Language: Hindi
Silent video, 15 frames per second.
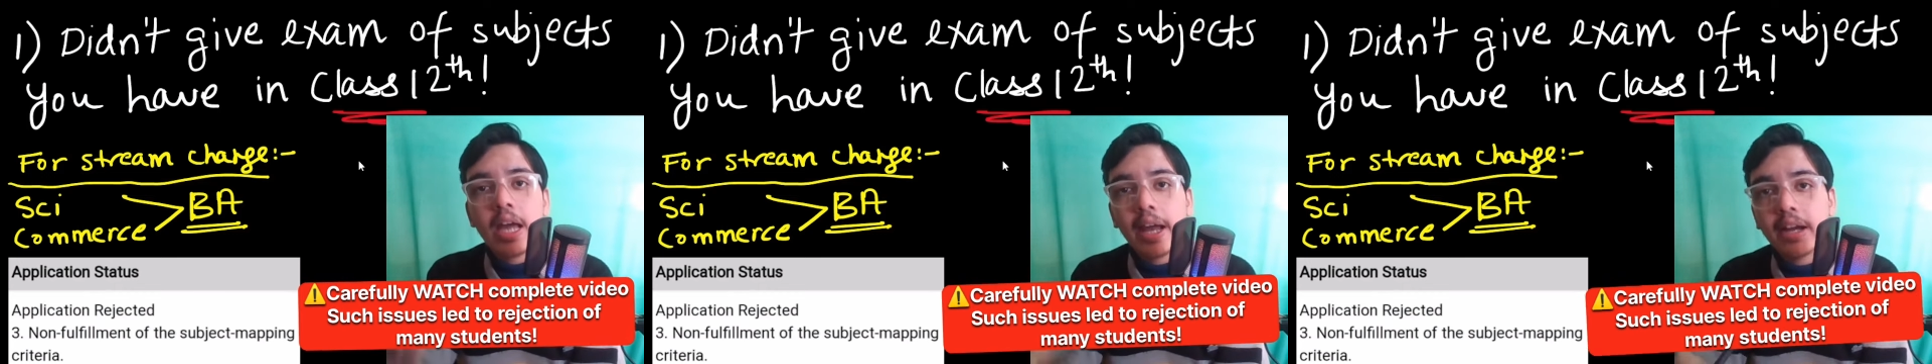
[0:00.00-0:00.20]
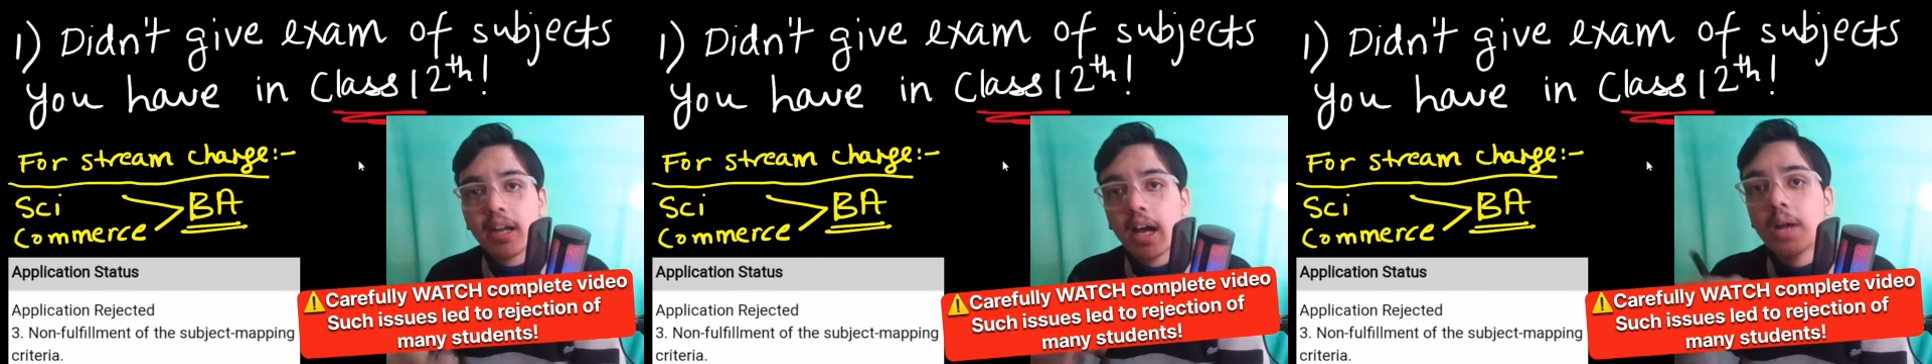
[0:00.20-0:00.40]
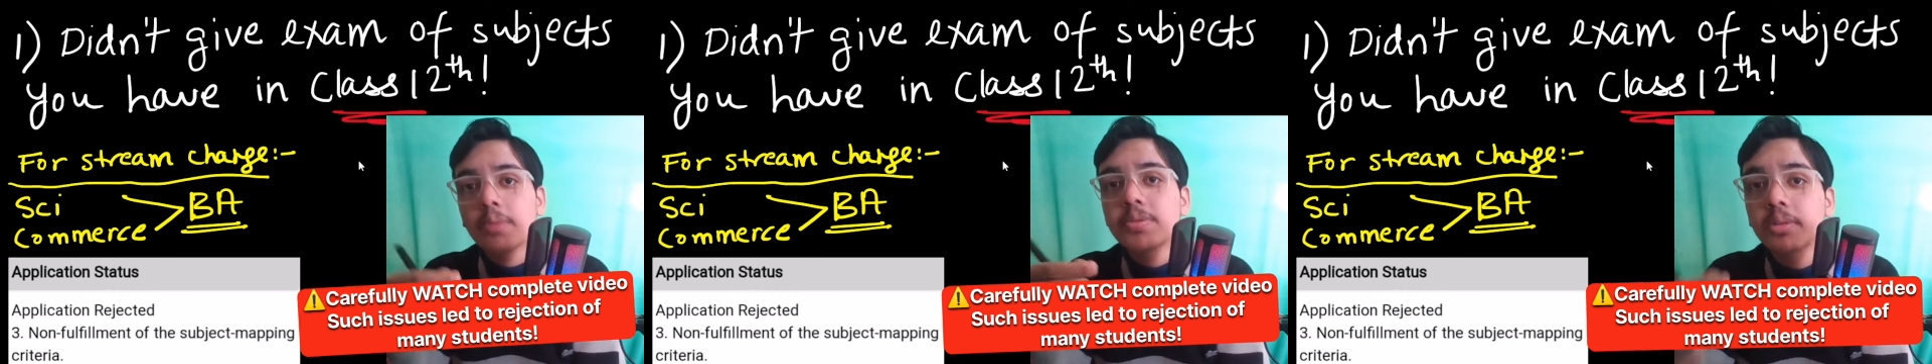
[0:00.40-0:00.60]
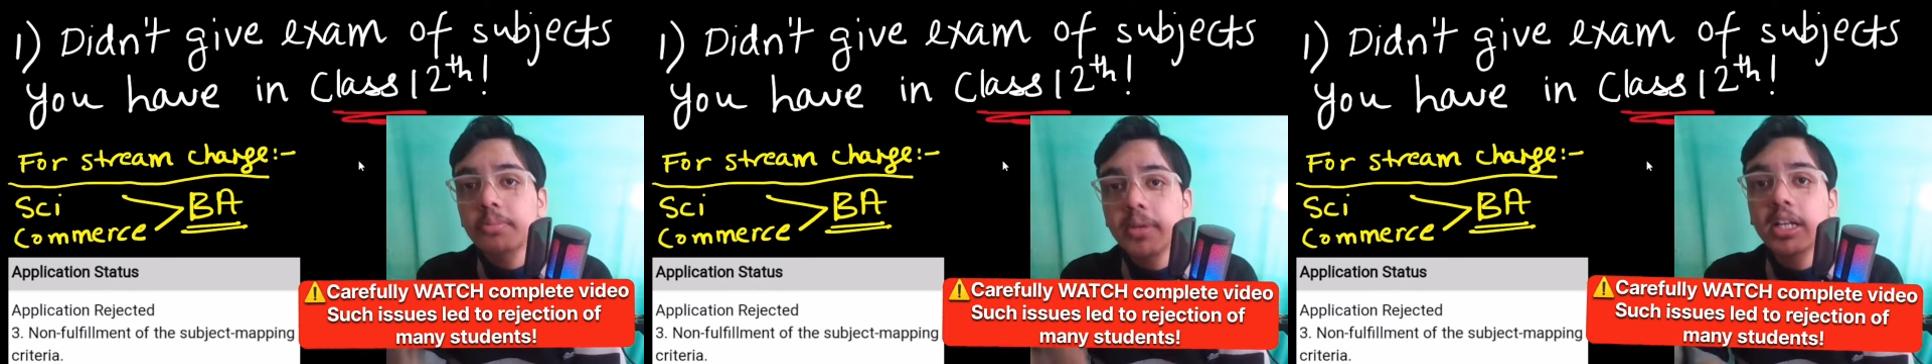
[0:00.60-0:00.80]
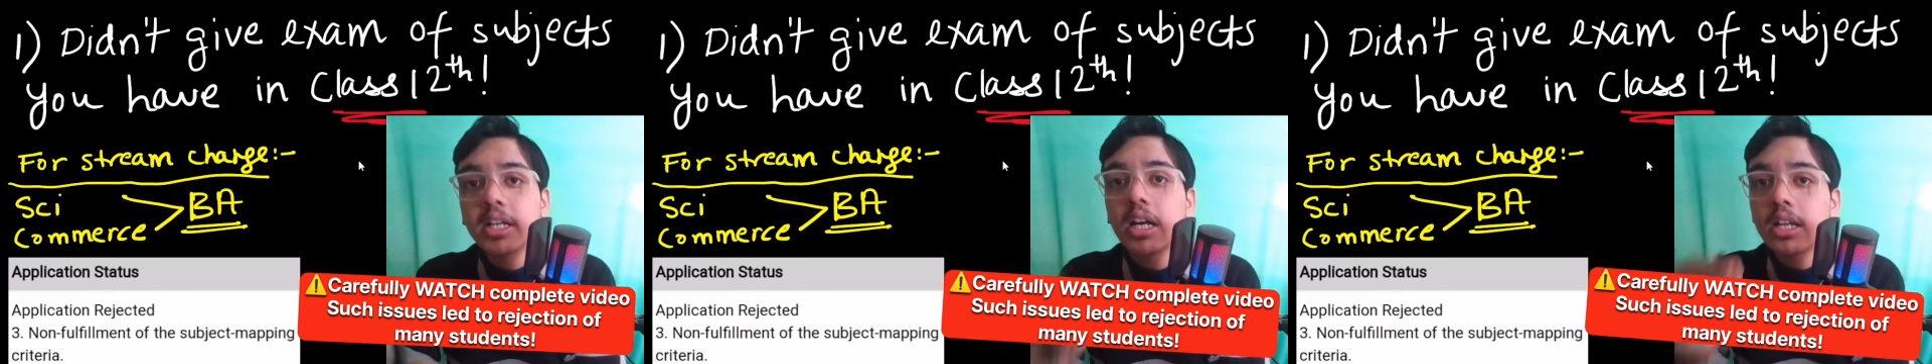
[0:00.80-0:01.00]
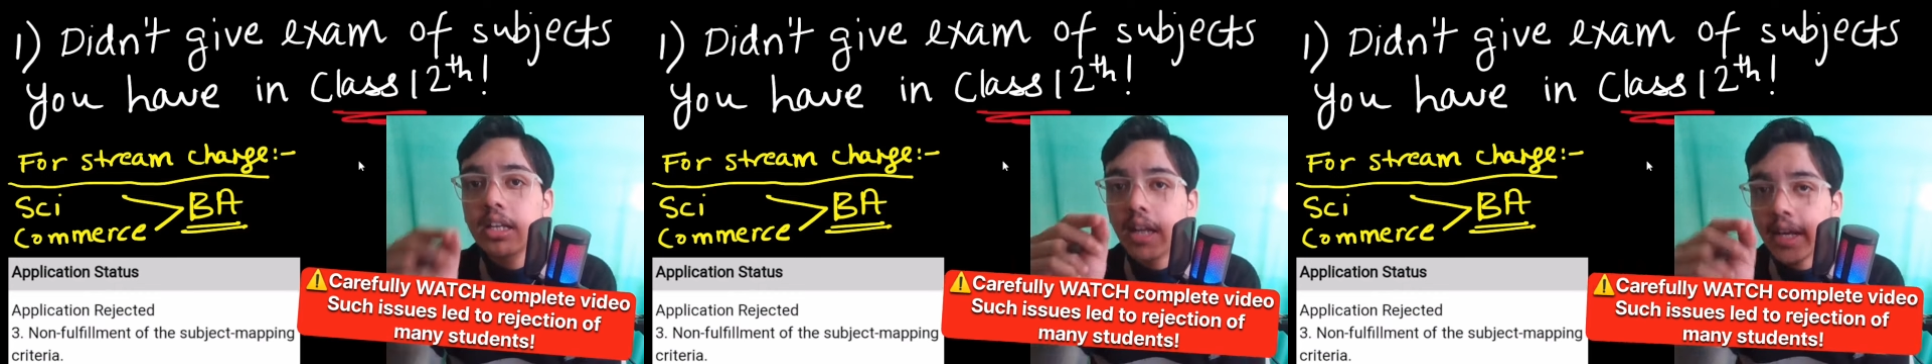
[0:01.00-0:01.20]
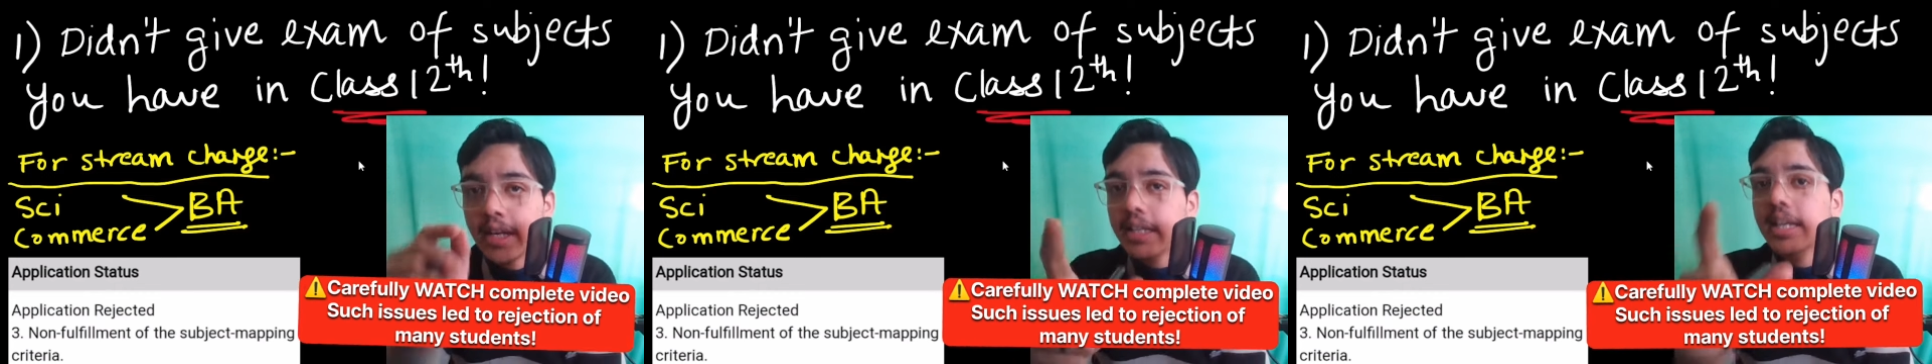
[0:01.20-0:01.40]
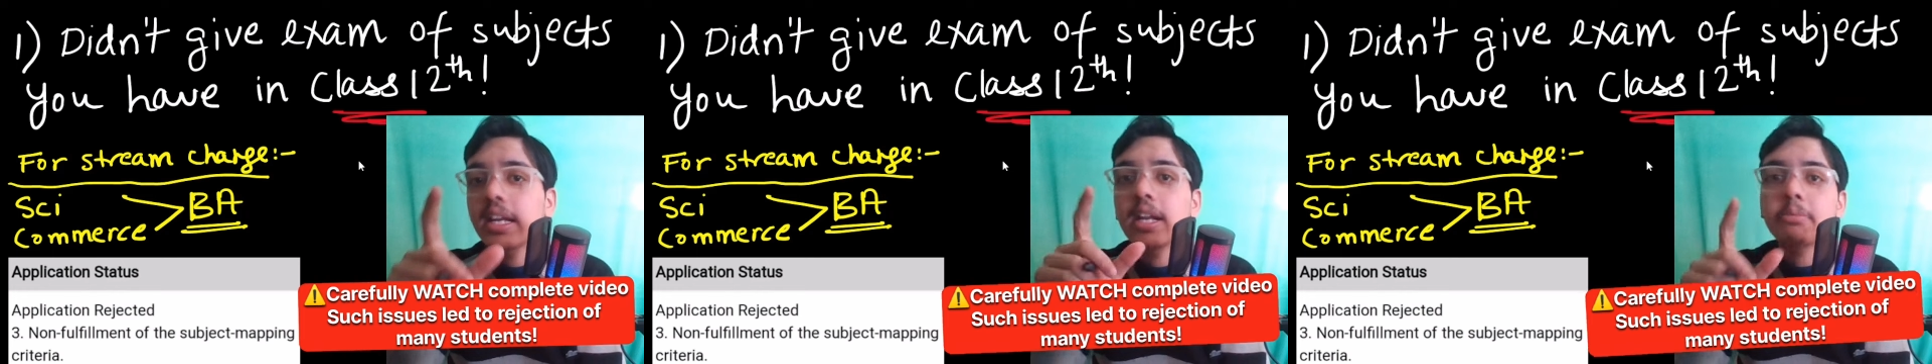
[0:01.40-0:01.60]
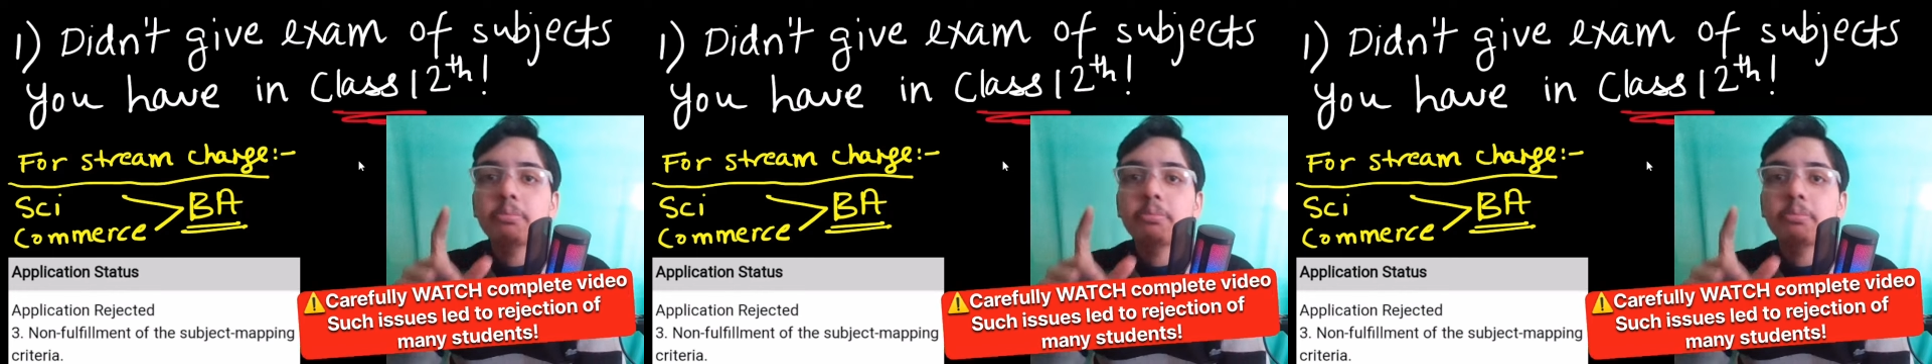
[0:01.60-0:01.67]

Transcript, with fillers: एंड आप सभी का नाइनटी